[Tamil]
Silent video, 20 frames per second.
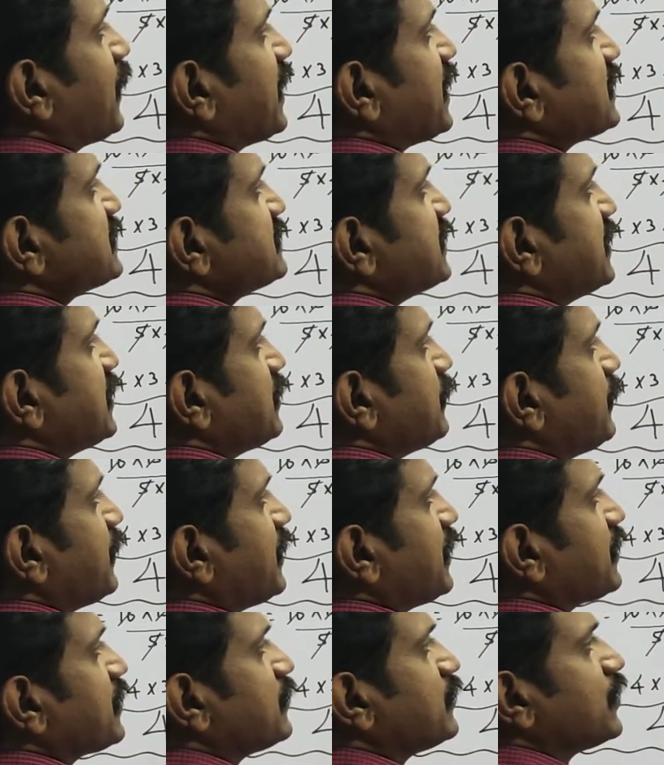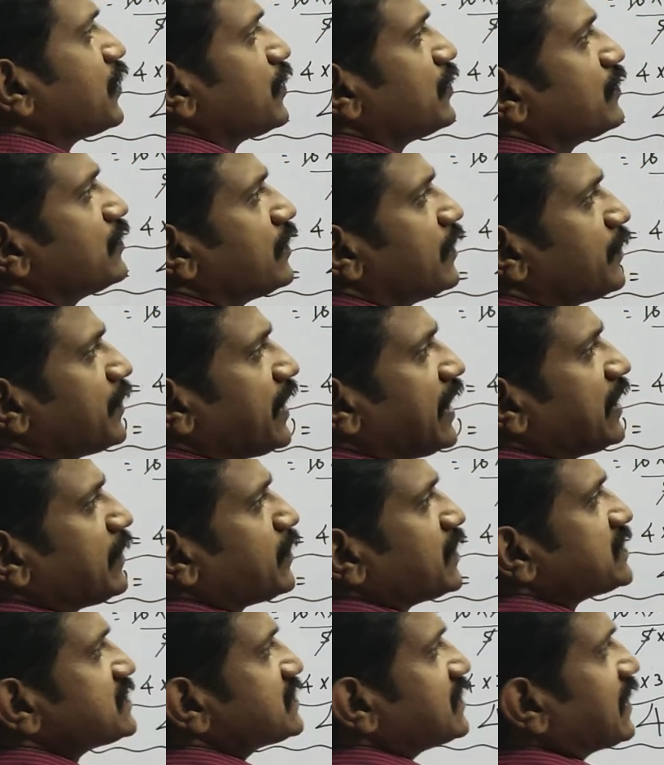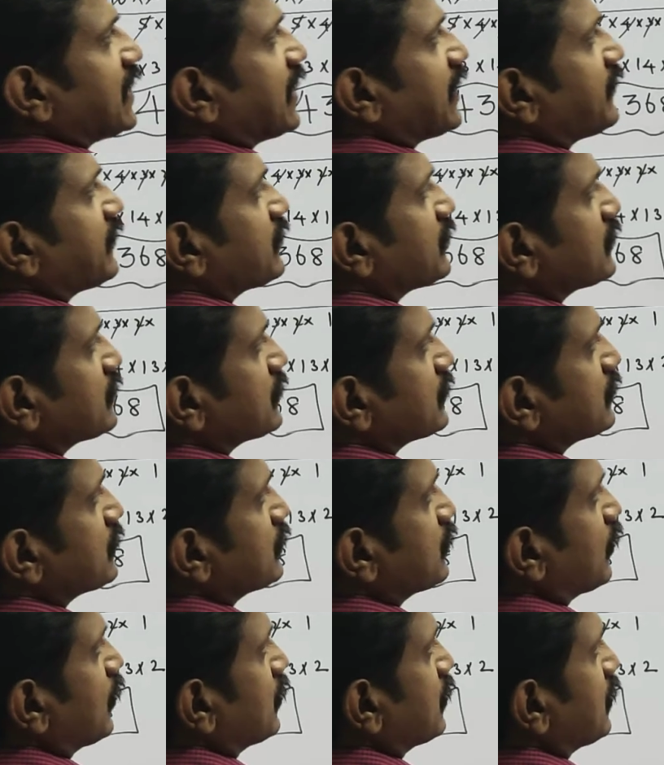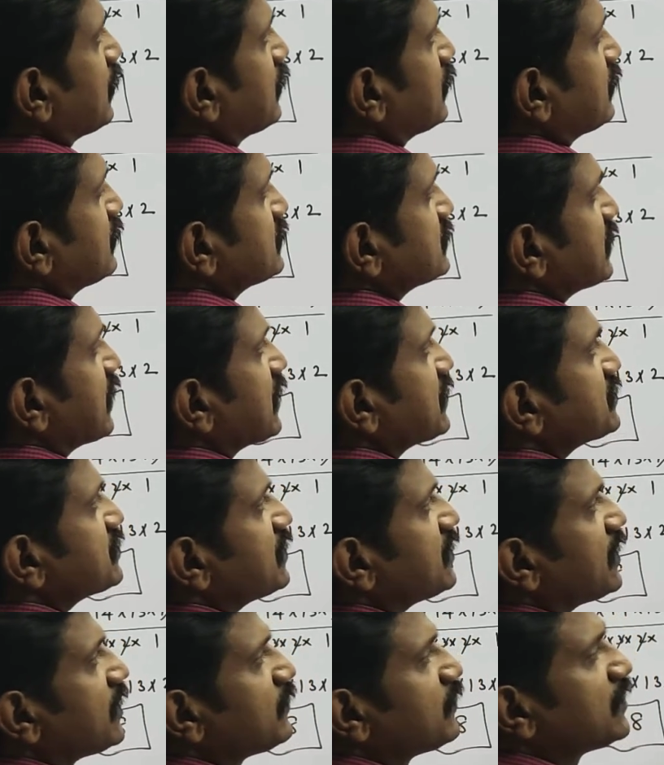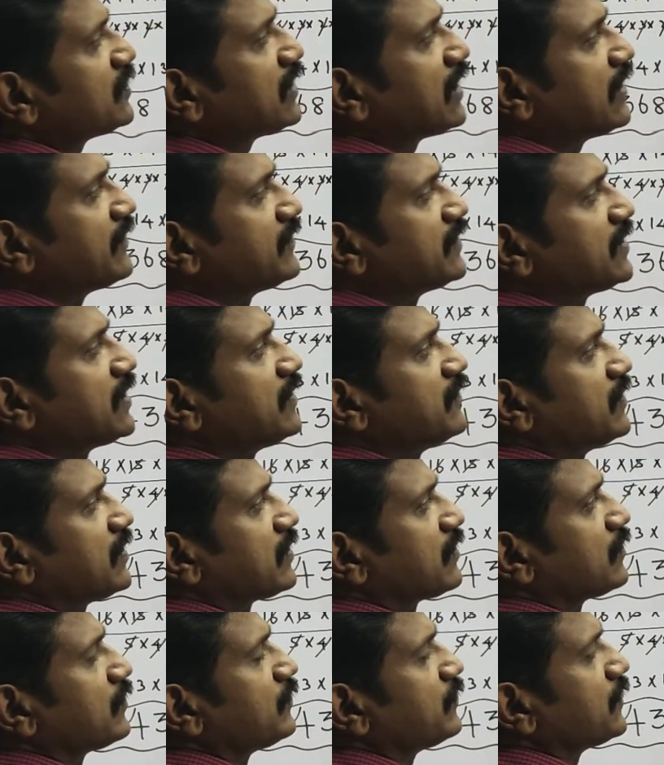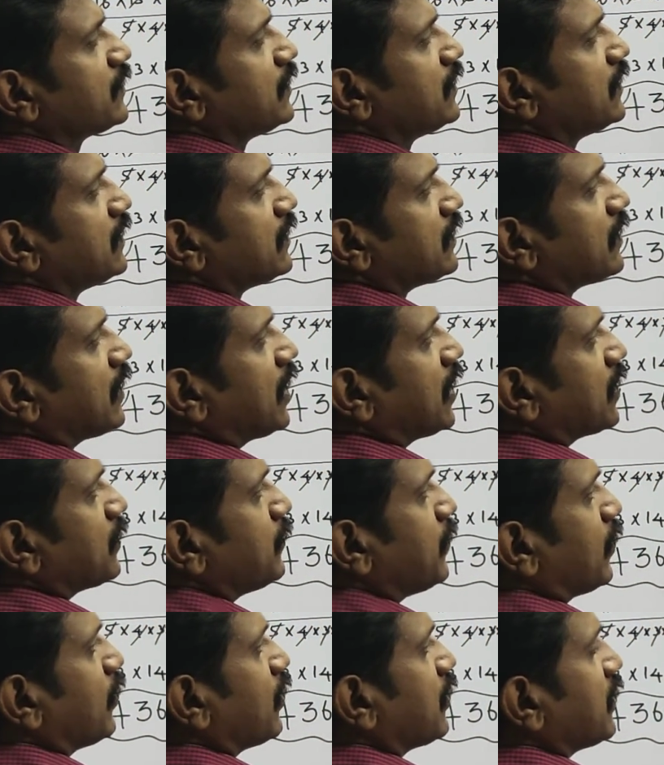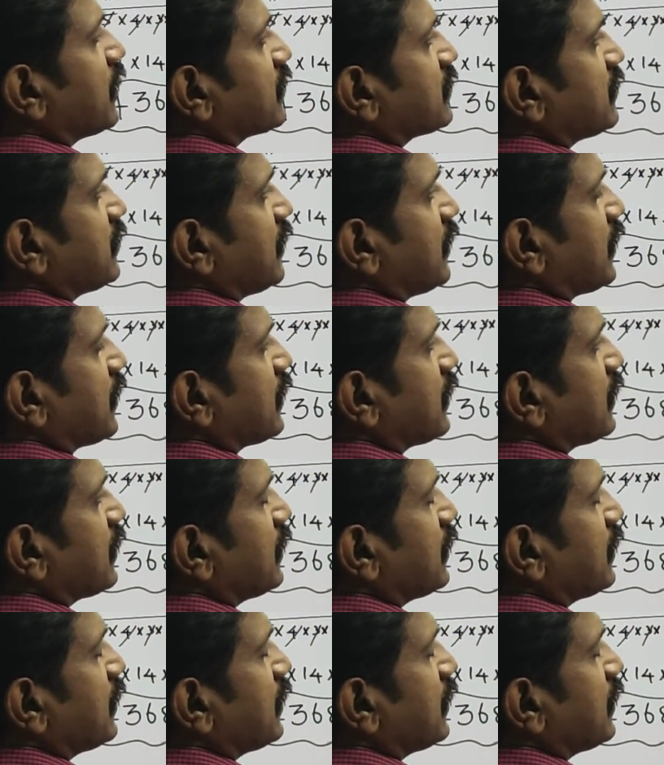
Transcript: பிளேயர்ஸ் எட்டு பேர் எடுக்க முடியும் அப்போ எயிட் ப்ளஸ் த்ரீ லெவன் வந்துடும் டோட்டல் செலெக்ஷன் டீம் வந்து லெவன் தான் வரணும் நாலு பவுலர் எடுத்துட்டீங்க